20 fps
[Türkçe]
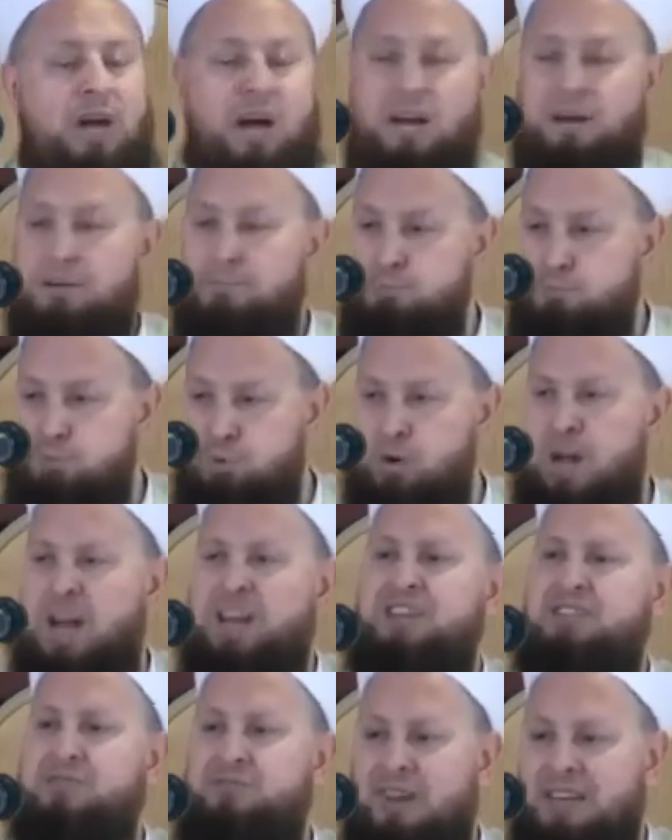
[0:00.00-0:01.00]
Yani
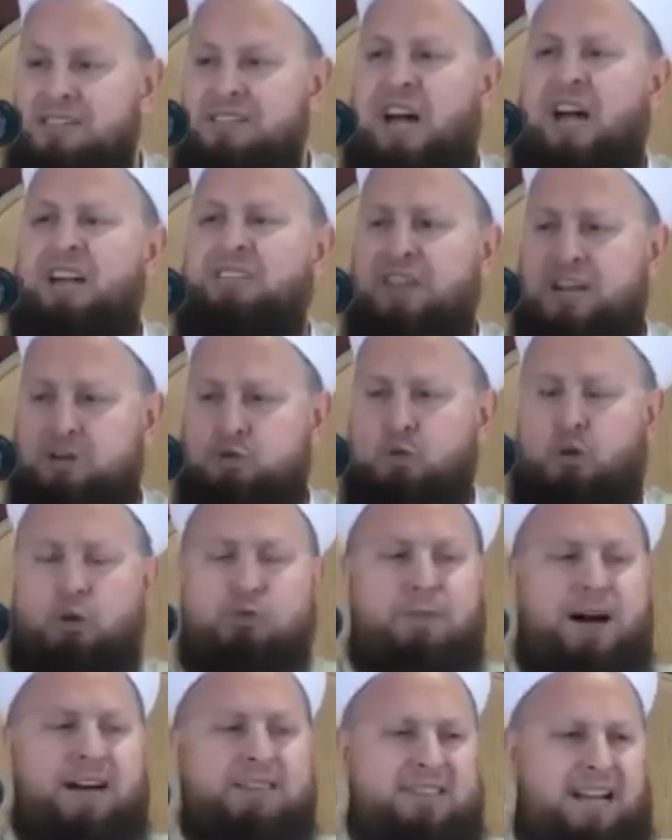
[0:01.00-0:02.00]
buranın vatandaşı
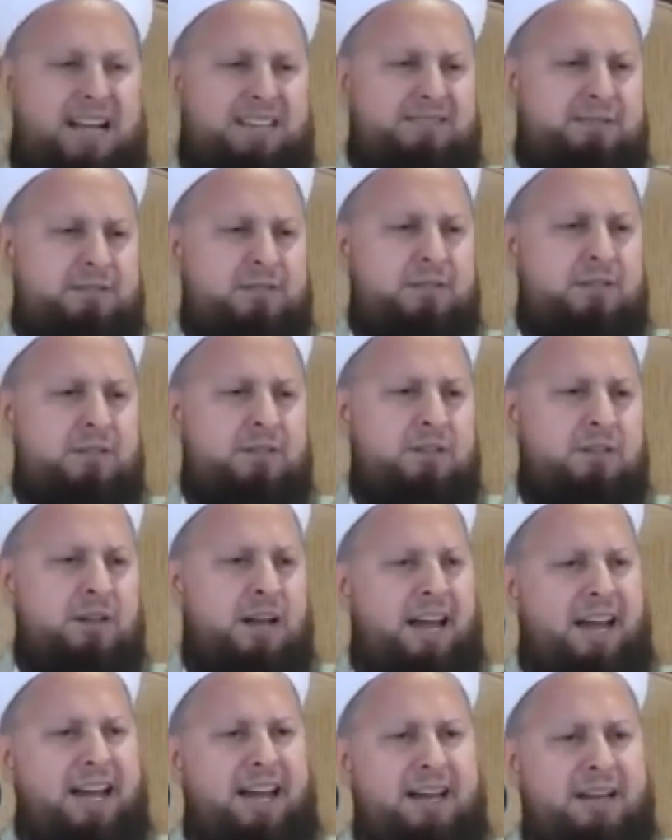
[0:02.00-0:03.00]
olmaktan
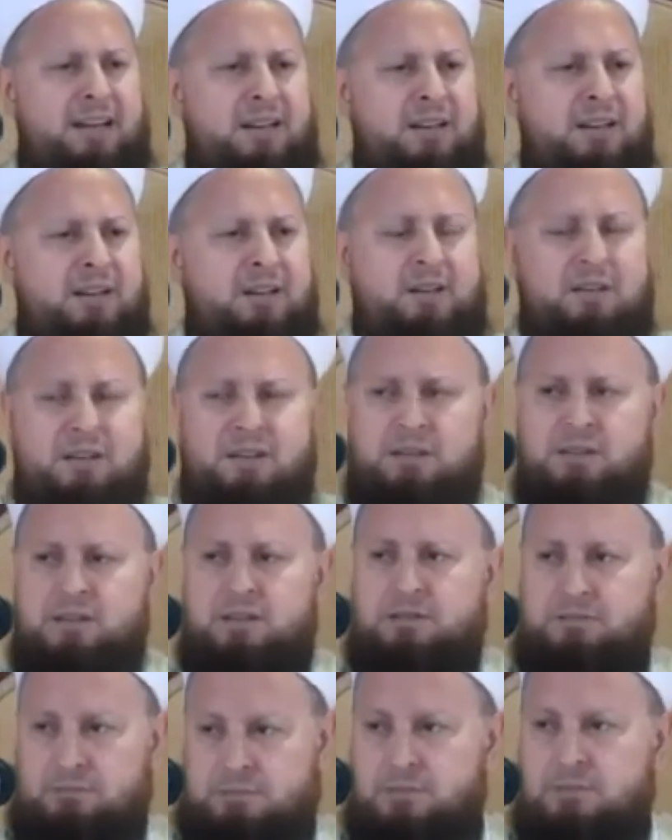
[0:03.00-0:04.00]
he?
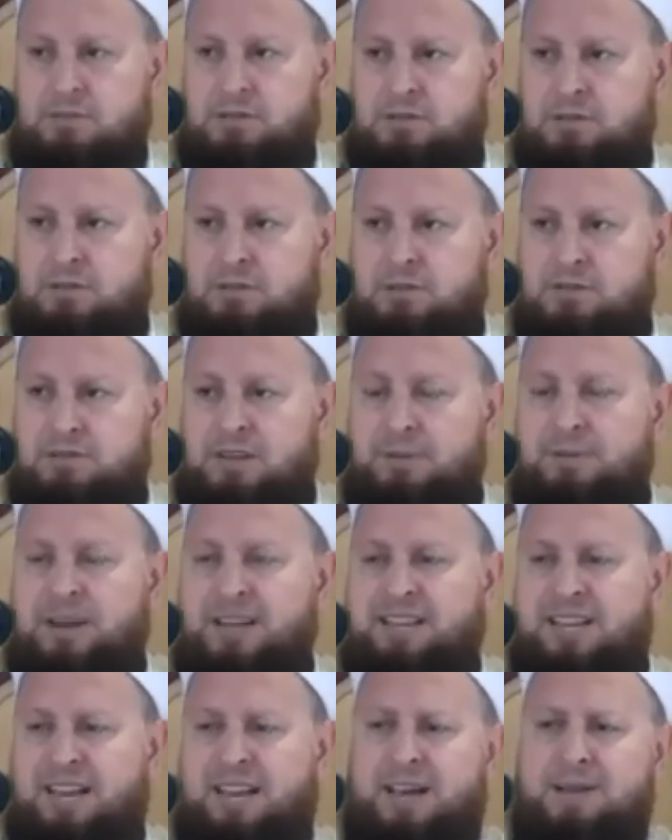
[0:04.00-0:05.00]

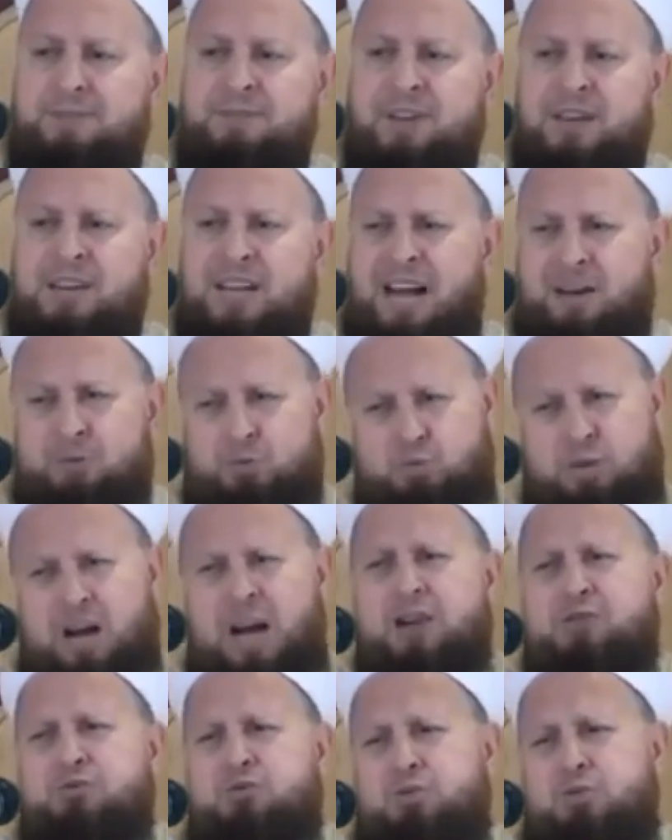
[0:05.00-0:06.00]
Demek ki yani
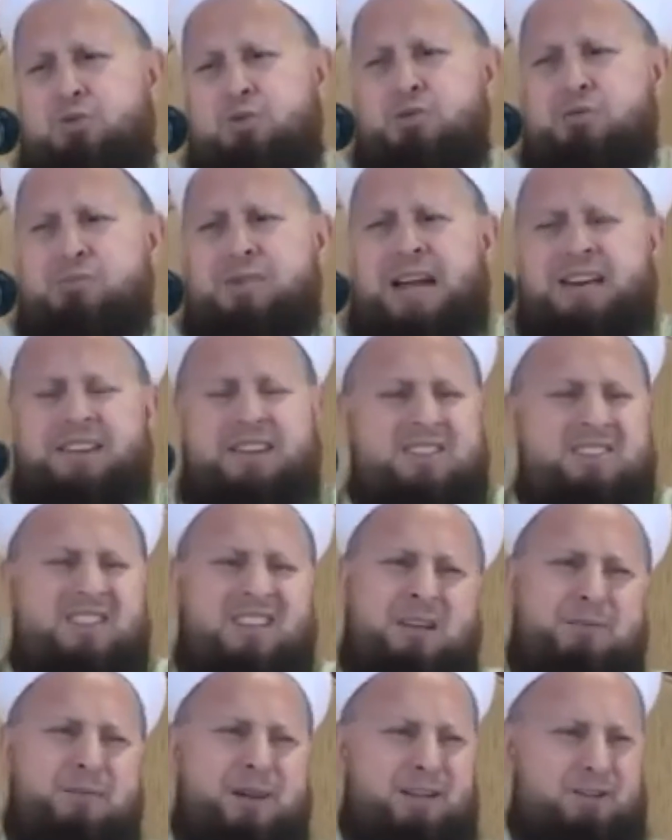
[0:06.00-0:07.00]
utanç duyuyorum
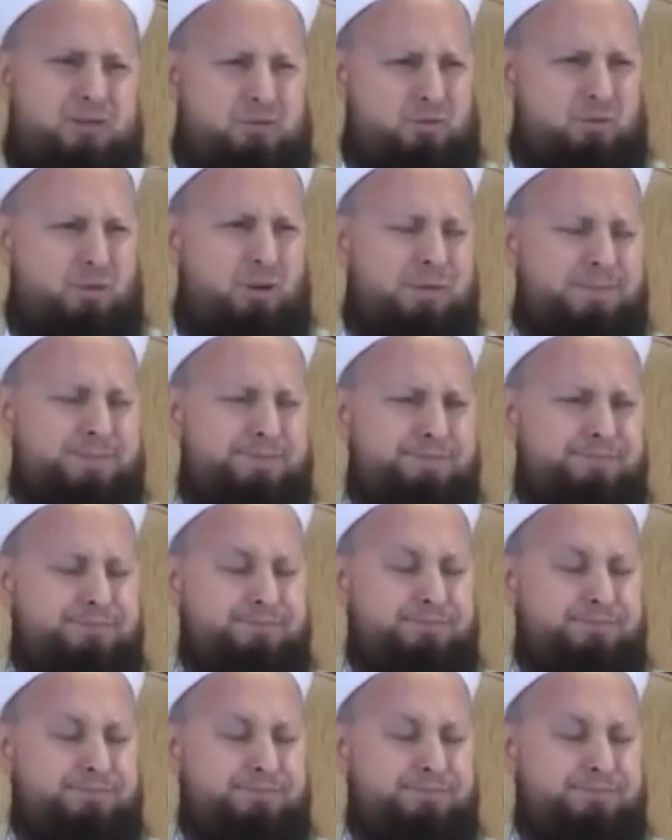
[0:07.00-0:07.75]
neredeyse demek istiyor.